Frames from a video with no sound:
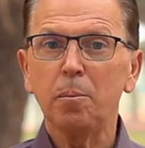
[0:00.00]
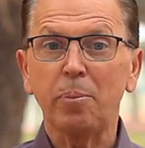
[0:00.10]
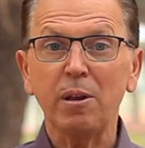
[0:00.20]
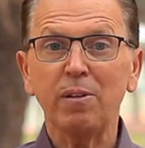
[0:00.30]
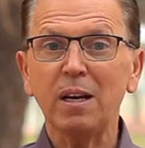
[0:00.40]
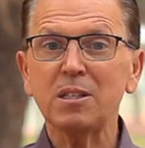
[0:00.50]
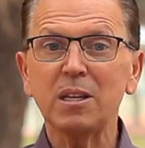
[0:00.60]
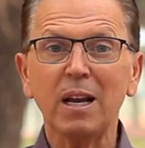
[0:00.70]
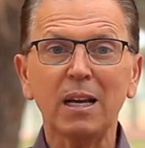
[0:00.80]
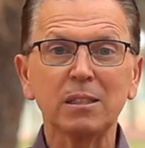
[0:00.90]

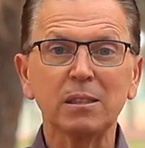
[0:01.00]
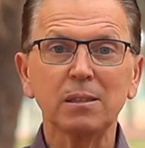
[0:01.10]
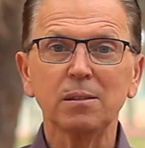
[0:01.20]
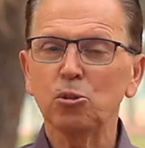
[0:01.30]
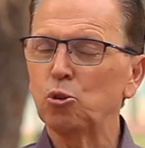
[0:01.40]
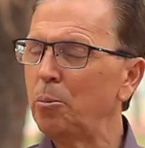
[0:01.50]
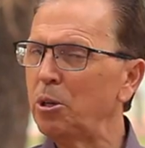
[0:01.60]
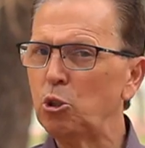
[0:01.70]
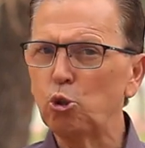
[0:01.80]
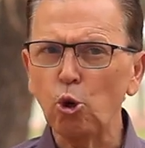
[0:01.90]
prevalecerá
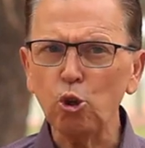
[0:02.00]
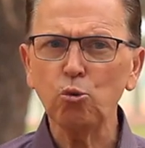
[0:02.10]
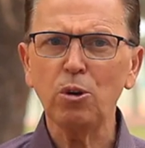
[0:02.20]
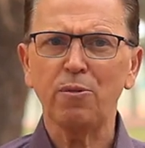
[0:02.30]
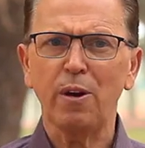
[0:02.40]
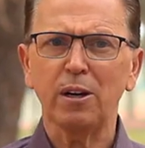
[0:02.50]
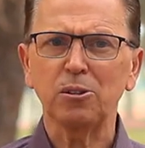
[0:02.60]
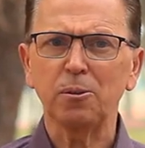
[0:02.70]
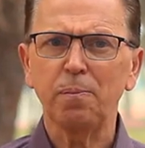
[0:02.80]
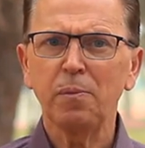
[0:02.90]
sobre todo o
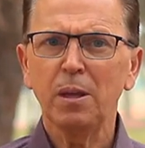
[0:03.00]
universo